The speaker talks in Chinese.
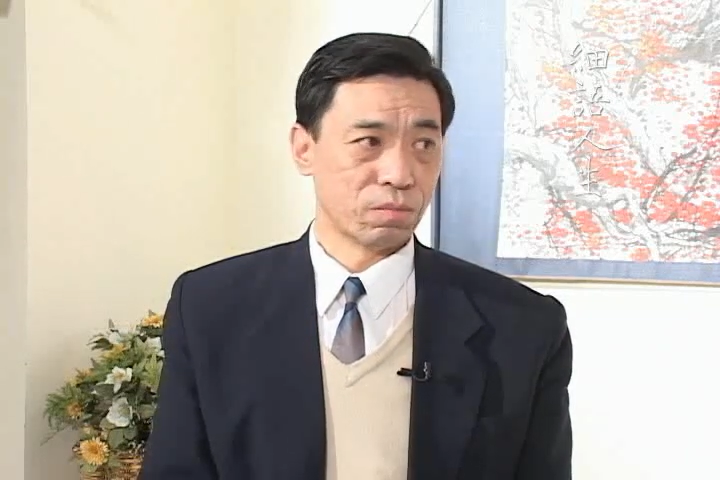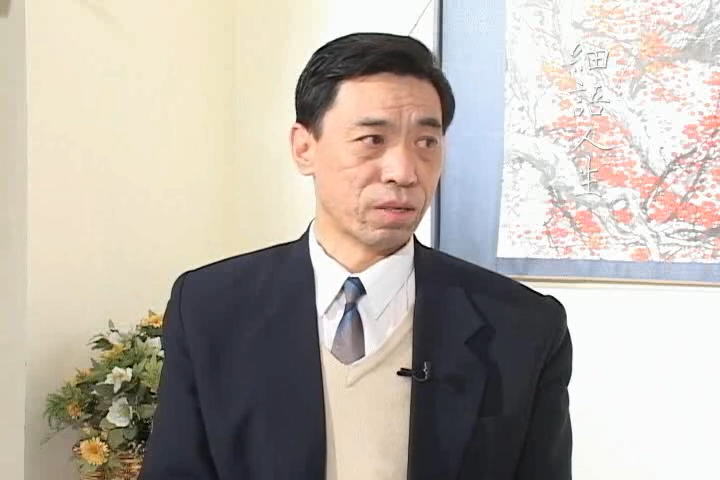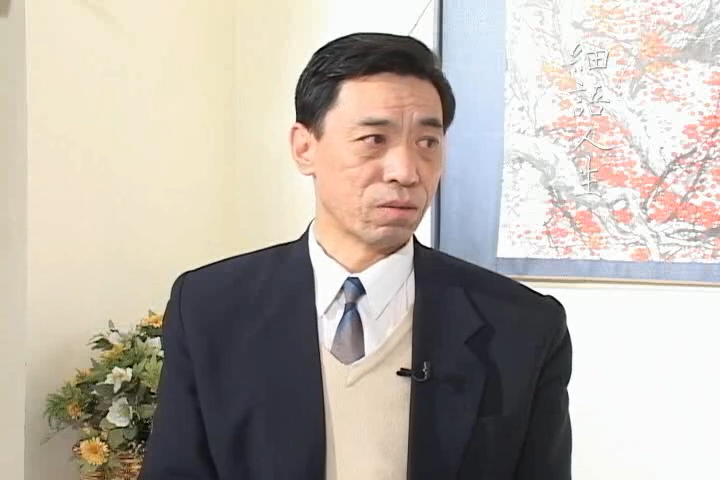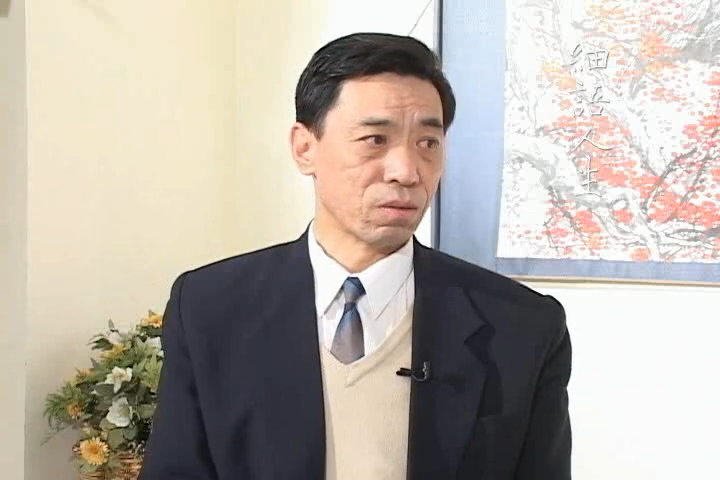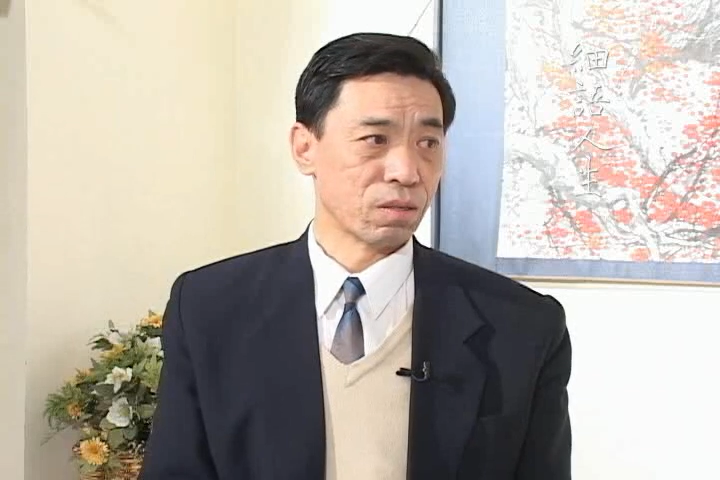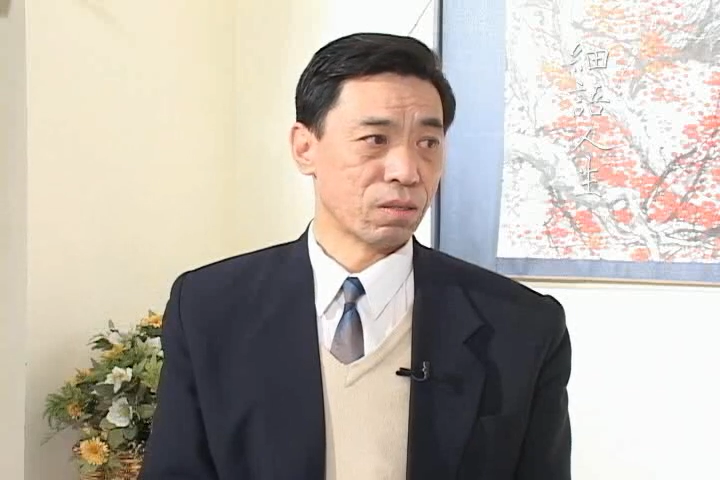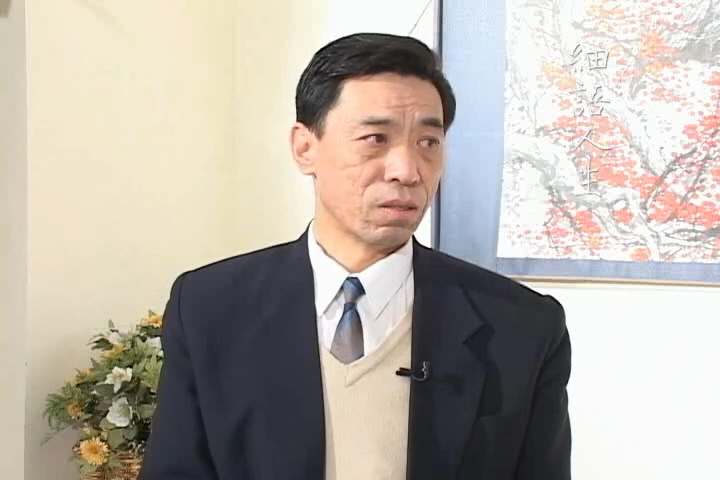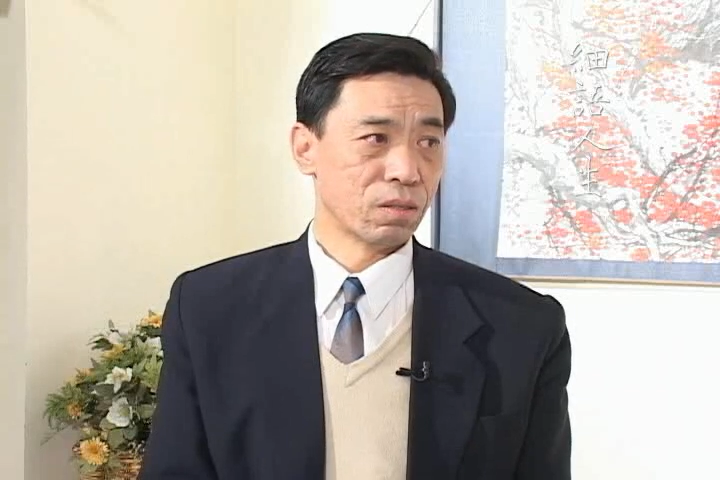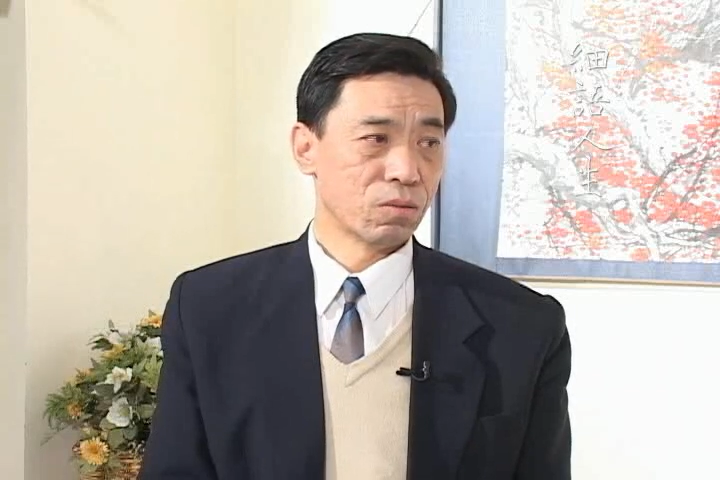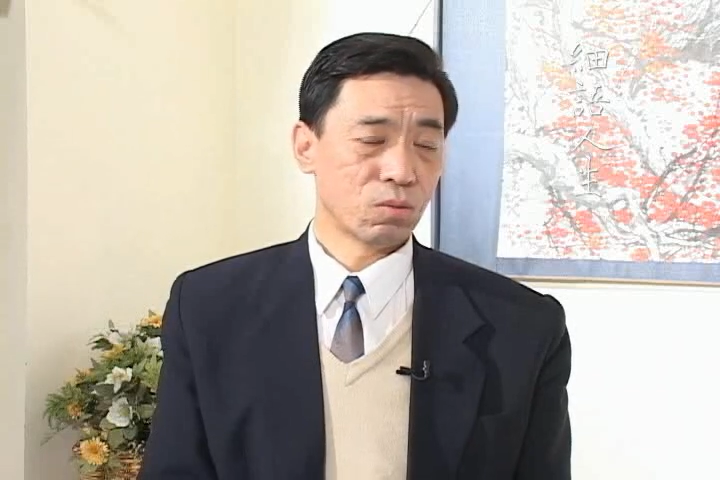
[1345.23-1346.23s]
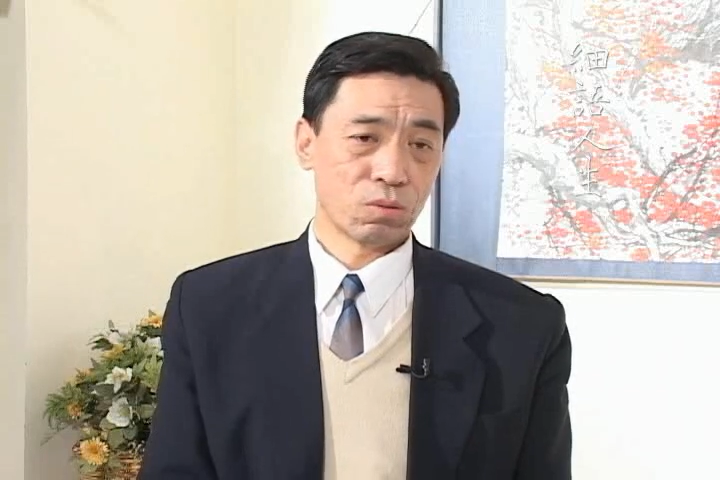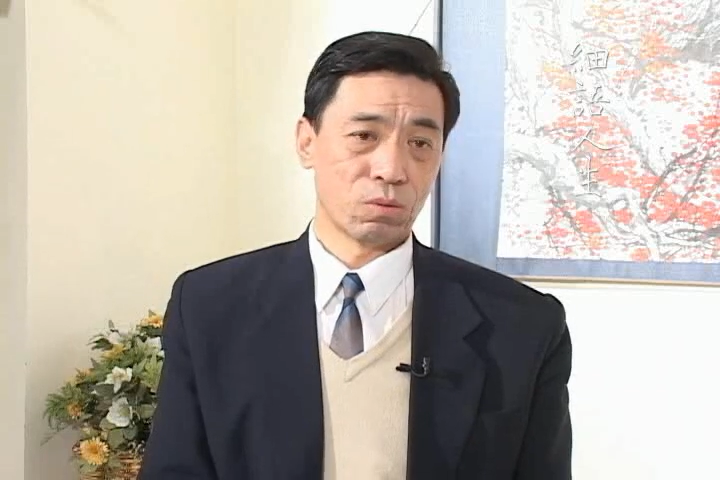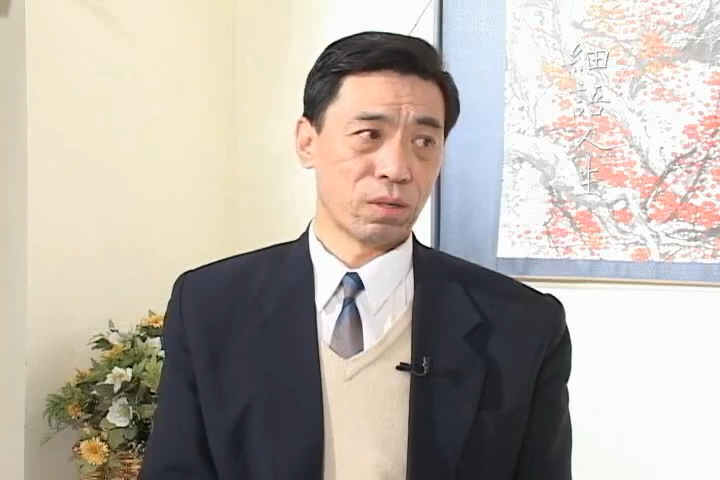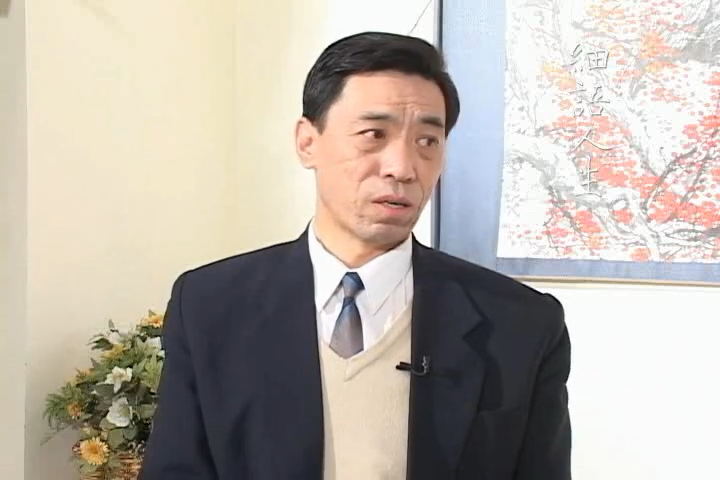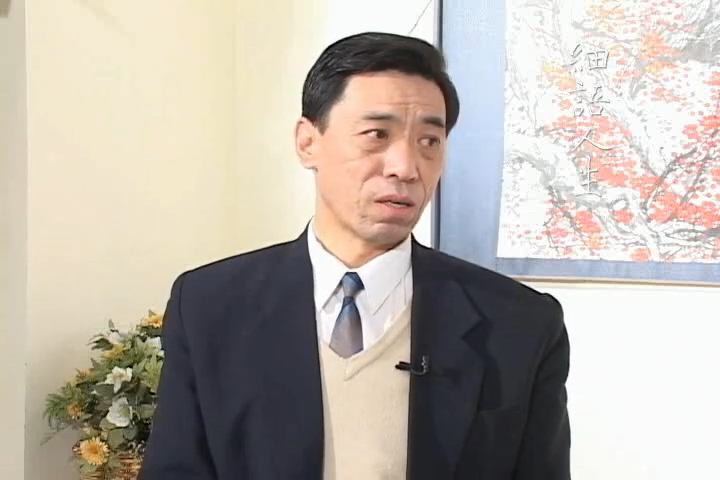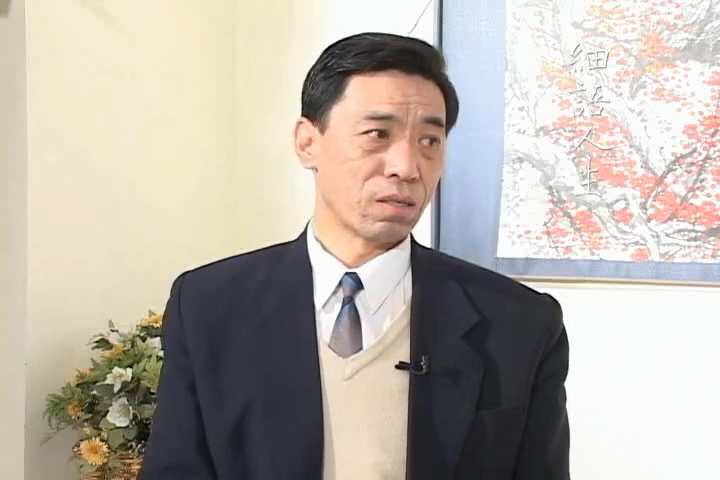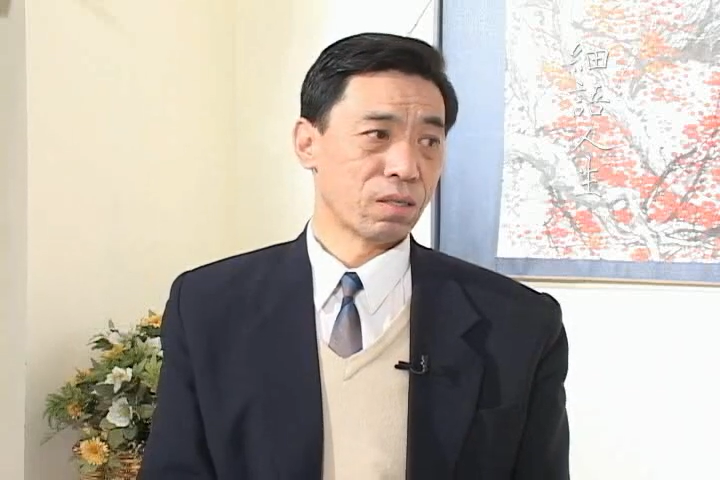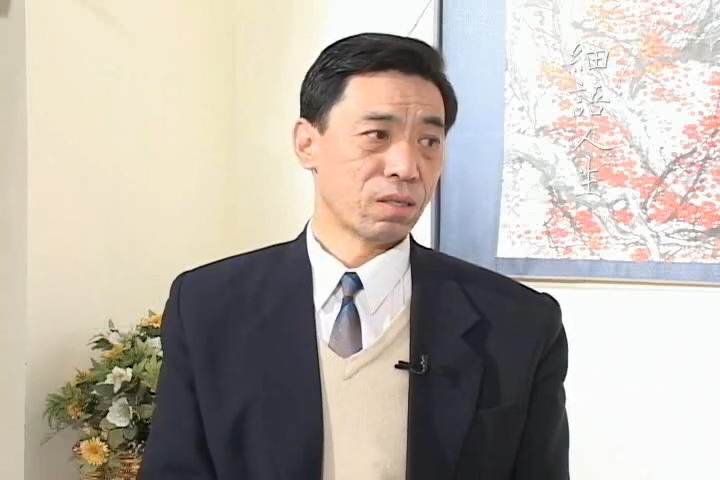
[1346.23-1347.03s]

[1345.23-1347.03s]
就没有了，无所谓了。